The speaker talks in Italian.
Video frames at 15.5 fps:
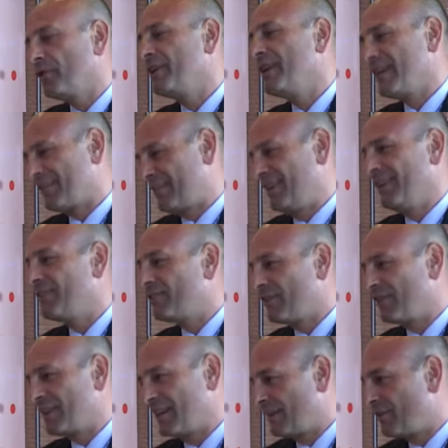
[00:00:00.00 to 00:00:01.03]
in
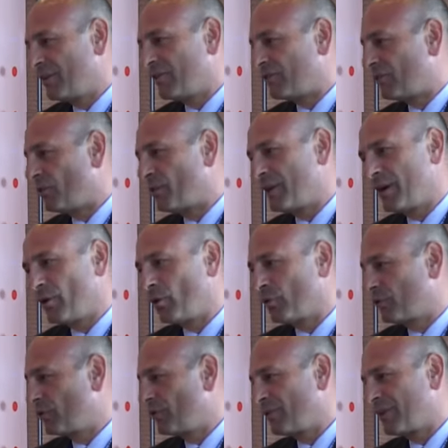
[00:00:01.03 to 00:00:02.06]
attesa della versione
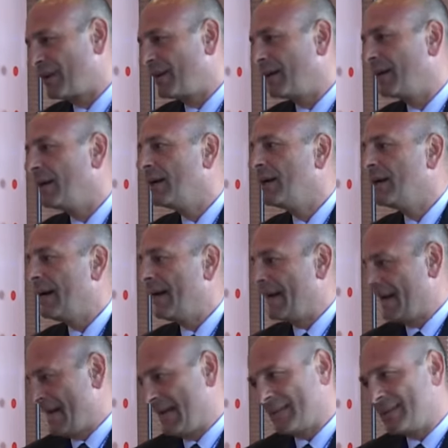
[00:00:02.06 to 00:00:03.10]
8 che è
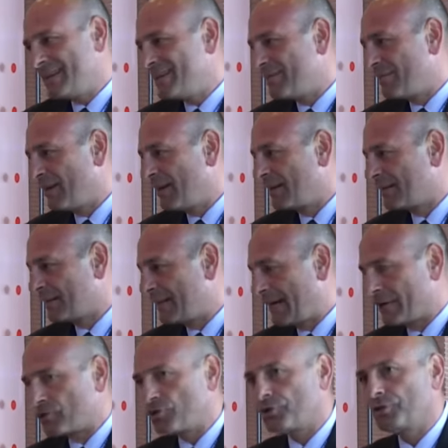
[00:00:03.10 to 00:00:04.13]
nativa
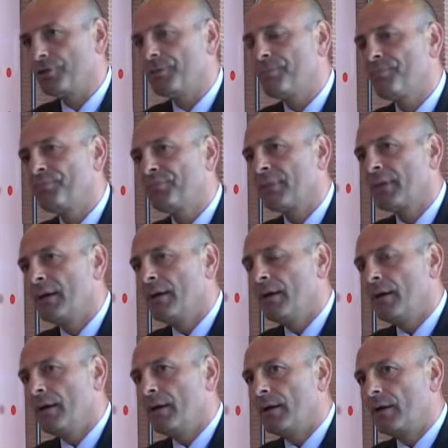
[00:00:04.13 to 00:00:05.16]
touch.
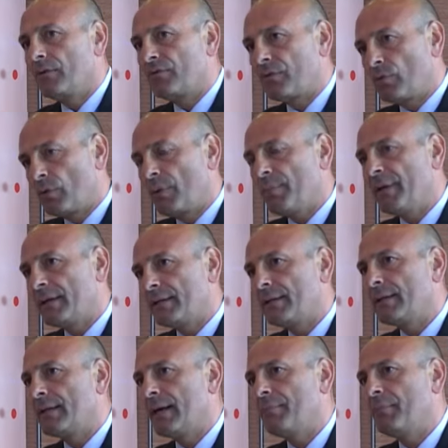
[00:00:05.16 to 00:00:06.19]
Eh, sicuramente
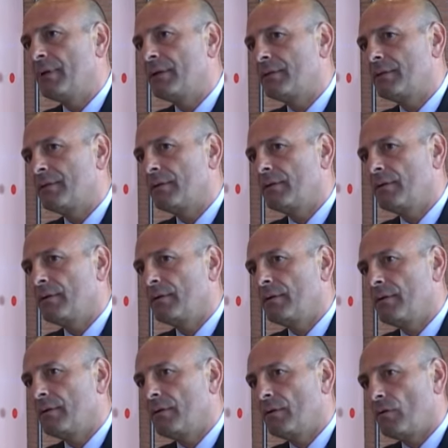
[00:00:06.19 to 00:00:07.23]
i tablet,
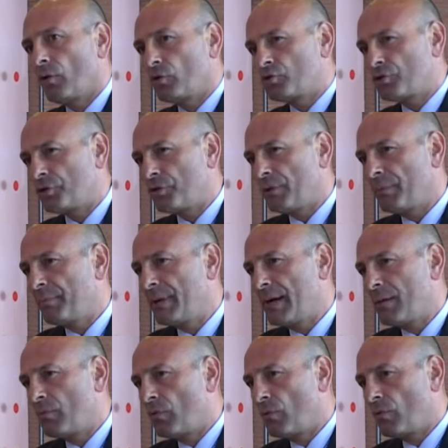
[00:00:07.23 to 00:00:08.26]
eh, oggi noi
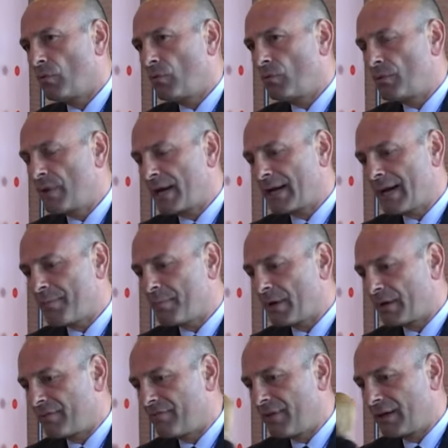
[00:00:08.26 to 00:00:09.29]
abbiamo una
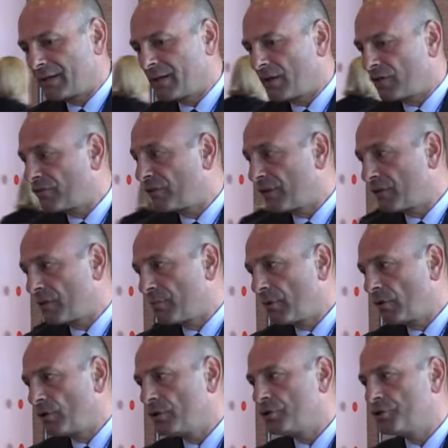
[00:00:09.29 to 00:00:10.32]
gamma che va dal 7
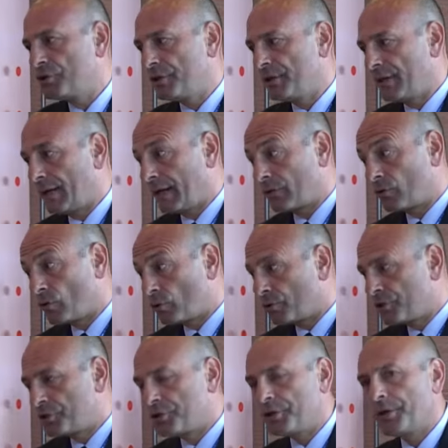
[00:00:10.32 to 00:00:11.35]
pollici al
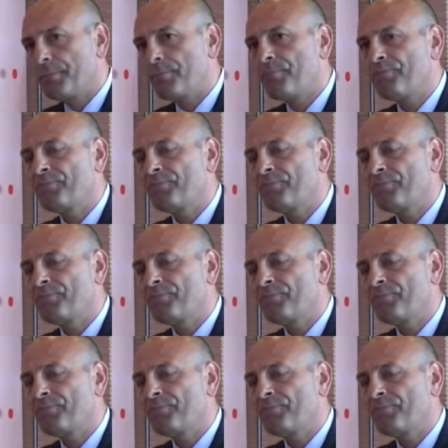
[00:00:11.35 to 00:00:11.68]
12,